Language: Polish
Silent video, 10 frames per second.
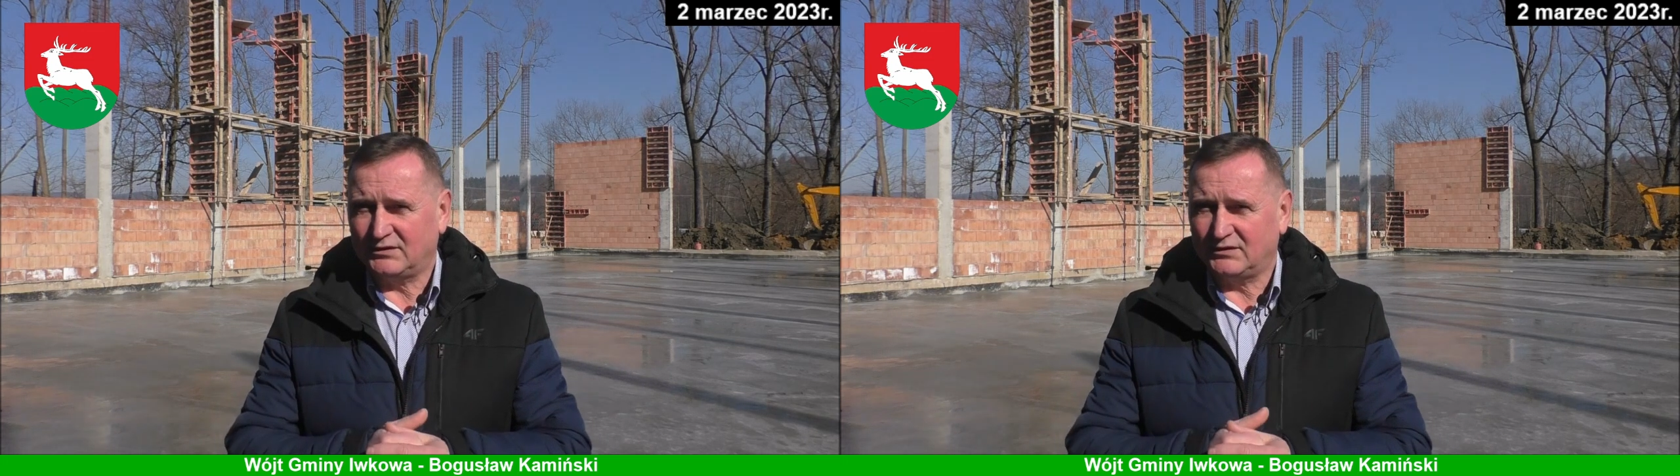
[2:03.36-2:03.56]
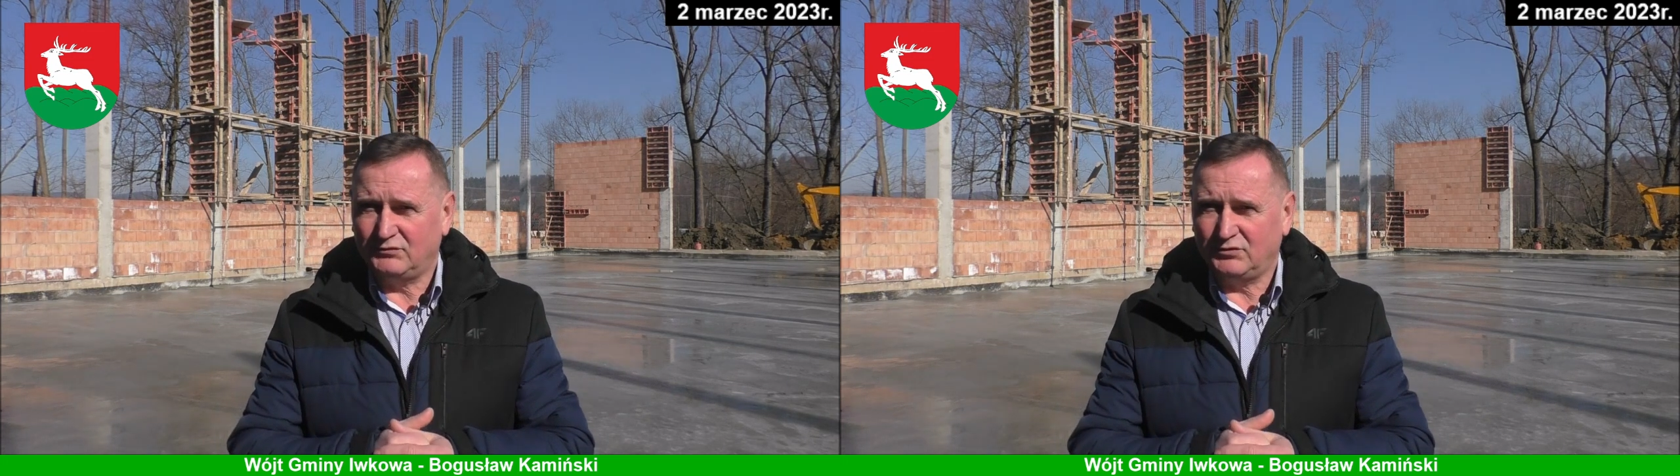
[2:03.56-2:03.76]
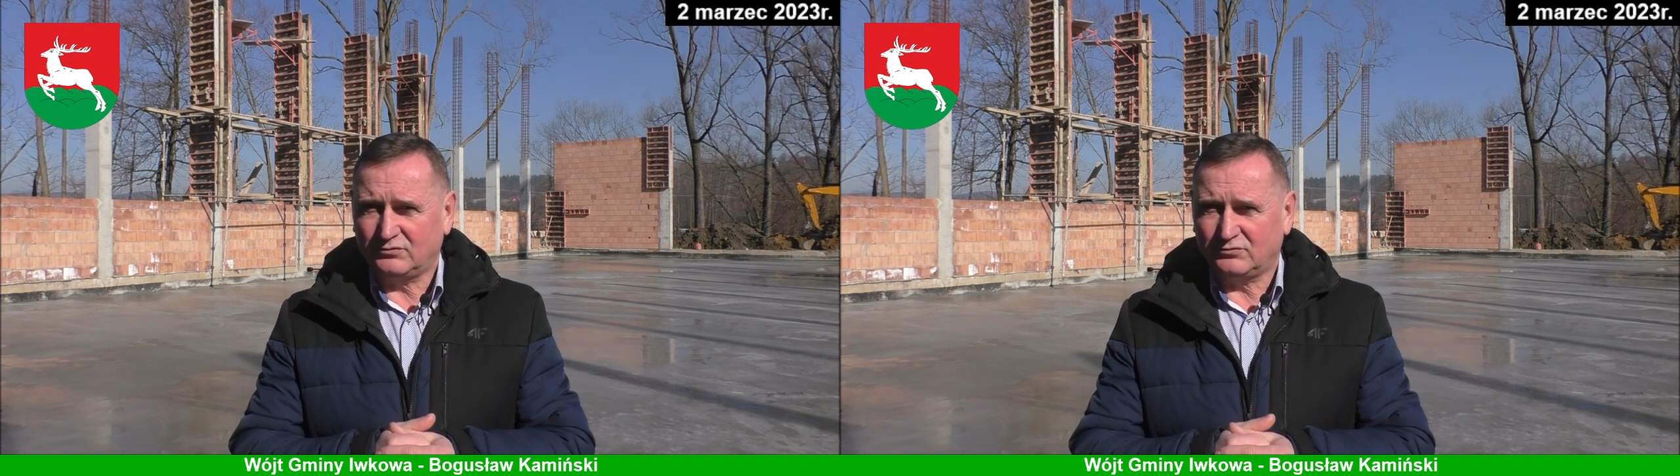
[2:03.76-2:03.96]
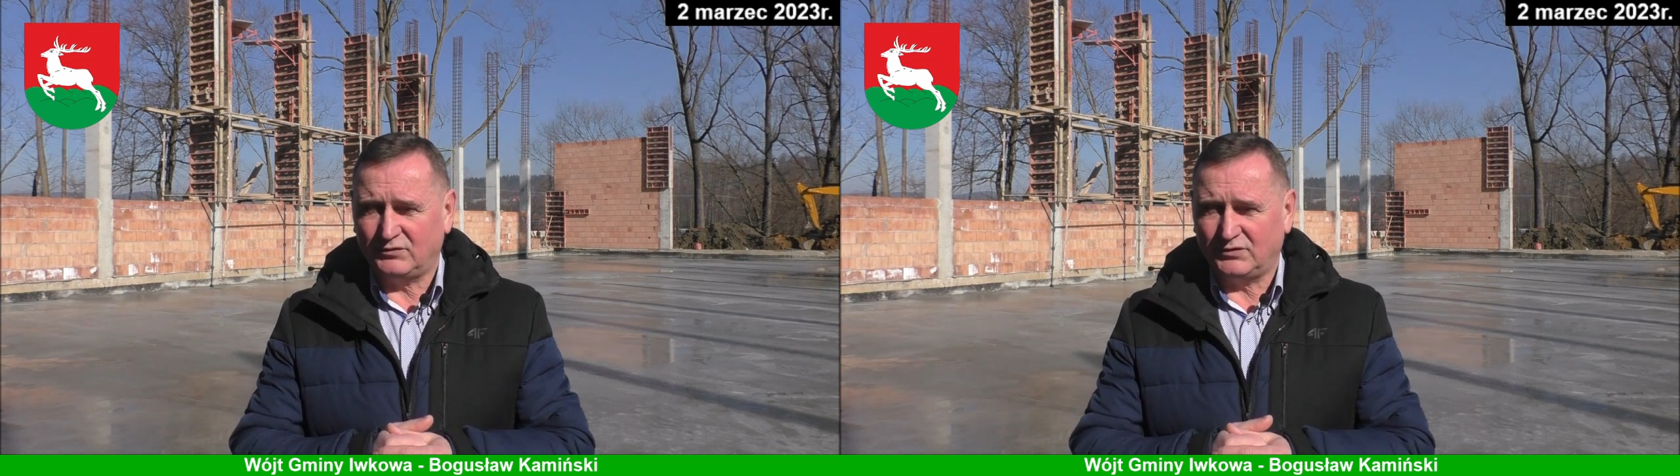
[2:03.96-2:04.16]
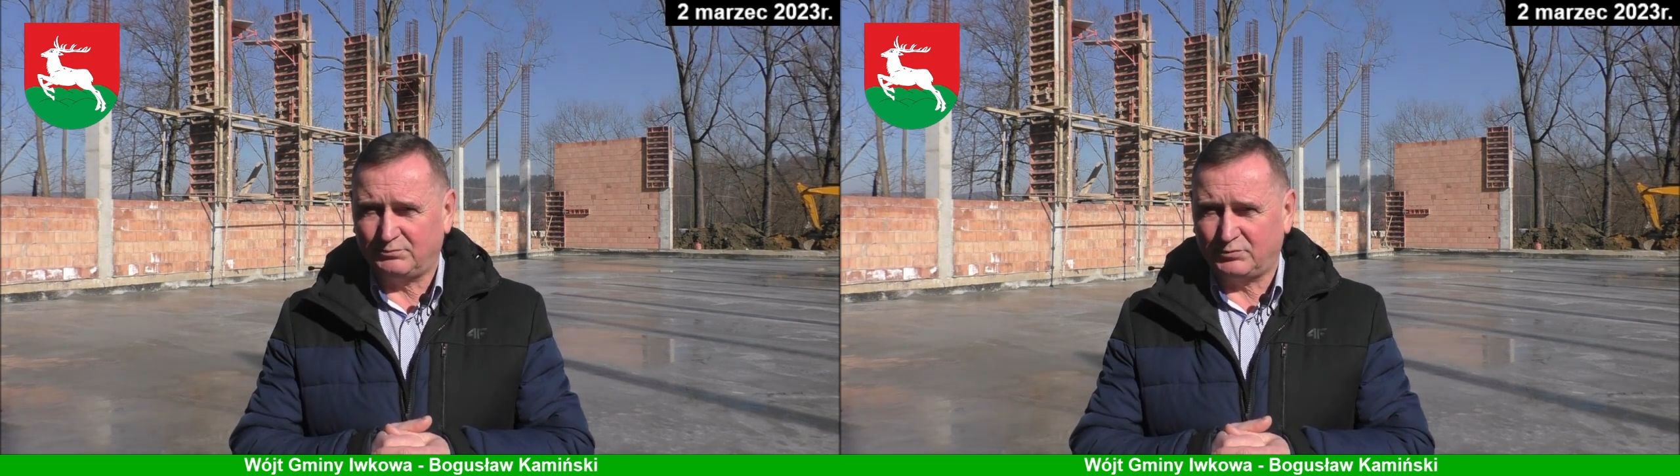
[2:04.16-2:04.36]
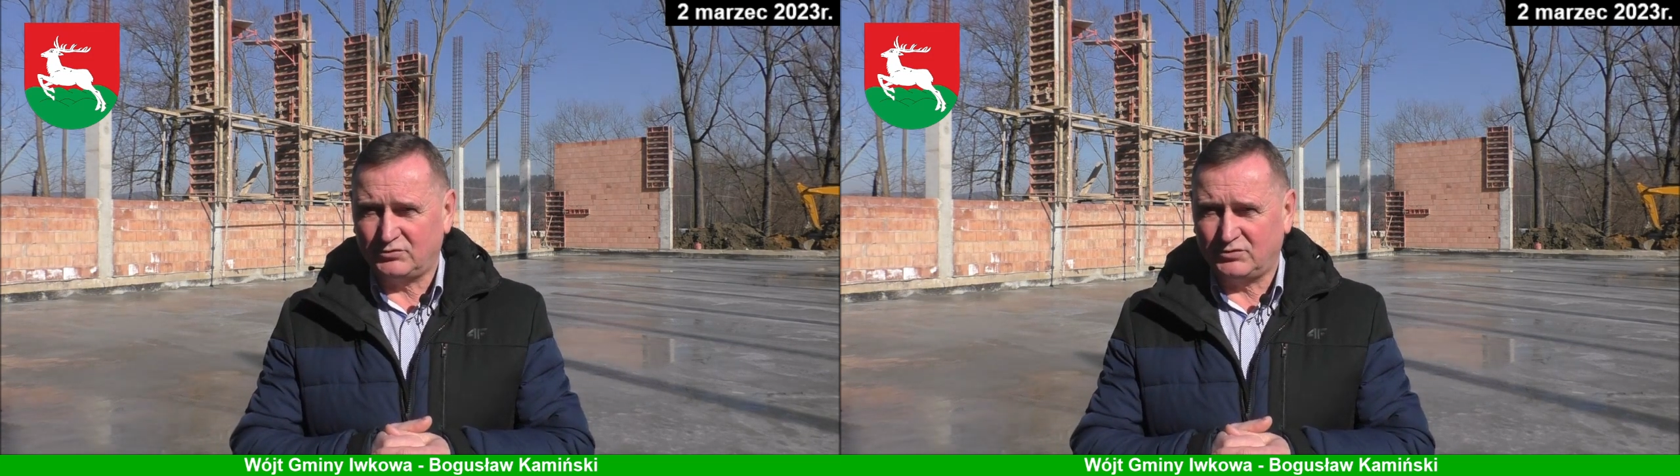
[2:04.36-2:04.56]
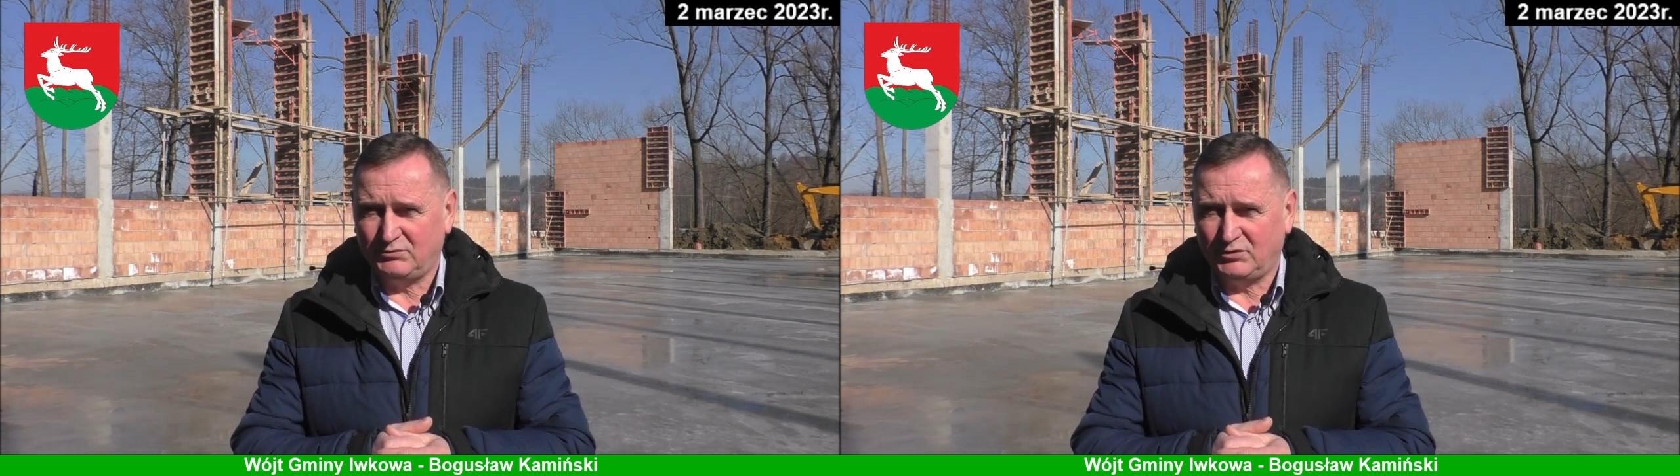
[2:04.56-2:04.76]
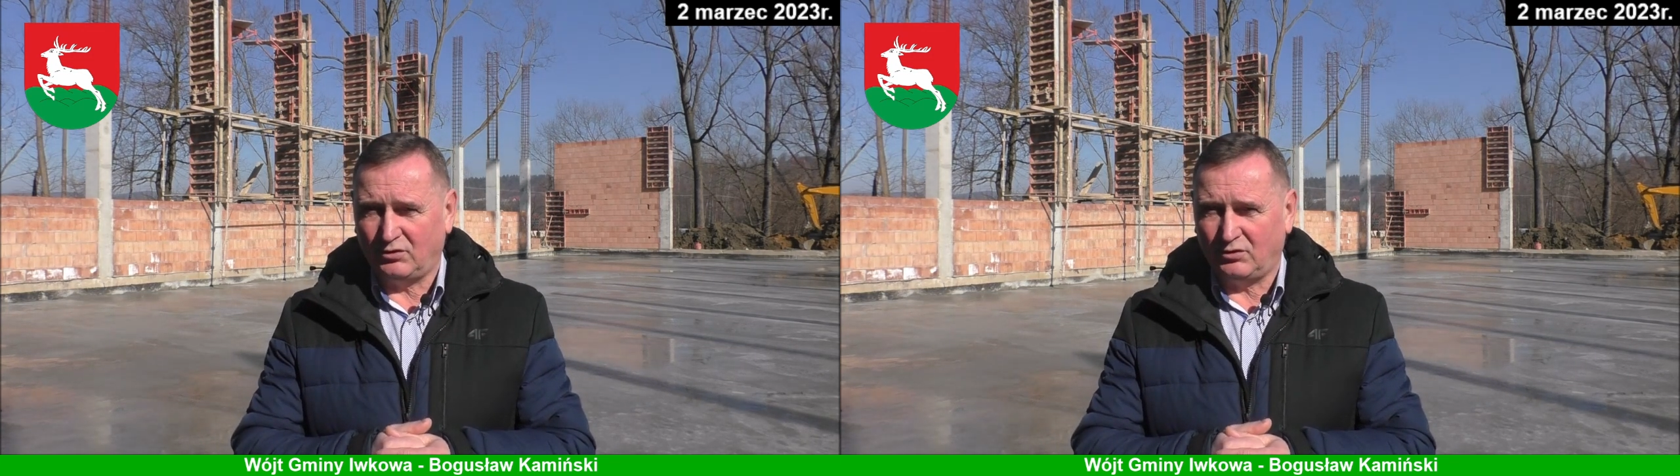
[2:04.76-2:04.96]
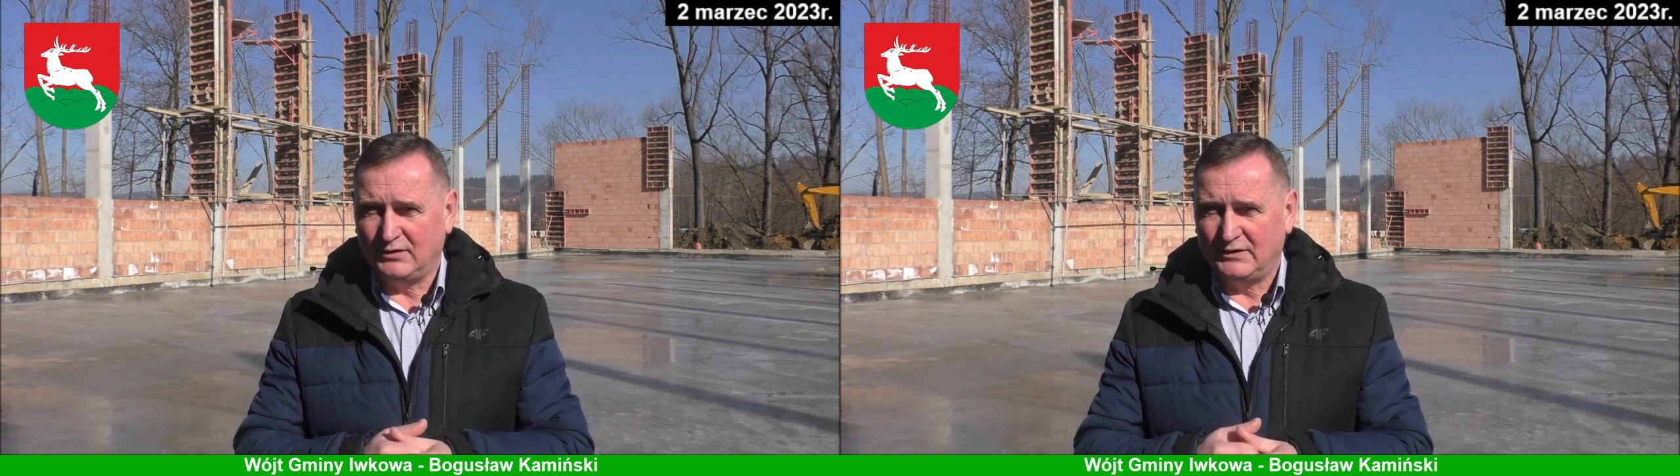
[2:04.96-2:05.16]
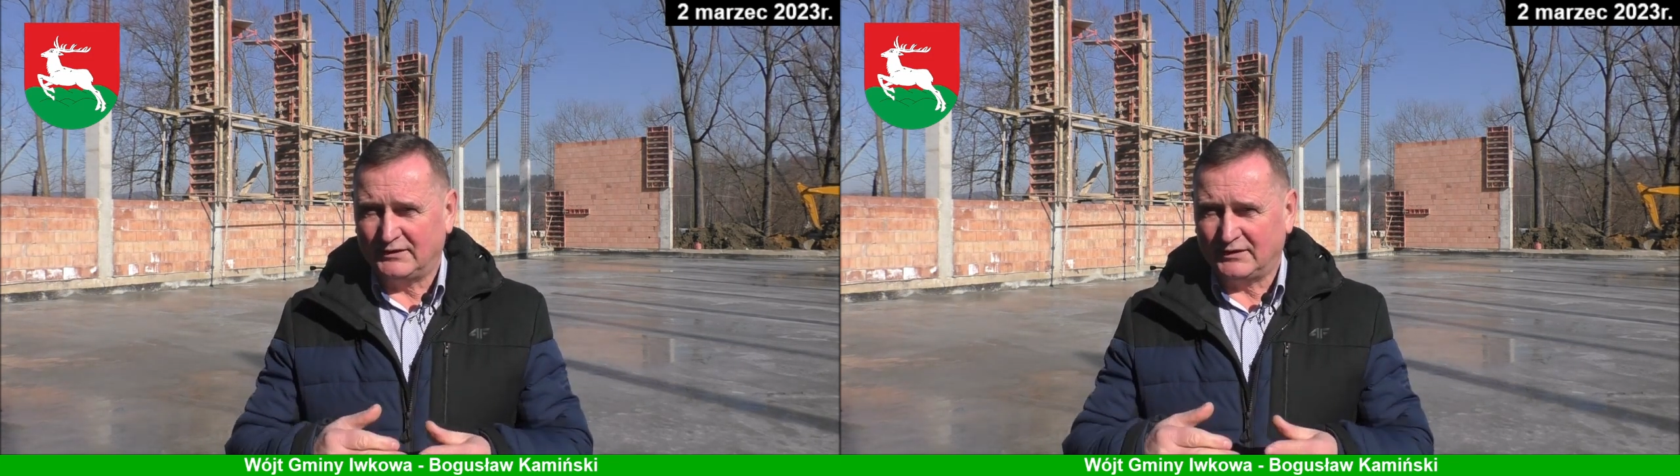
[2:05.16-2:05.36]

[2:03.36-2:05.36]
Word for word: tych wniosków, więc prosimy o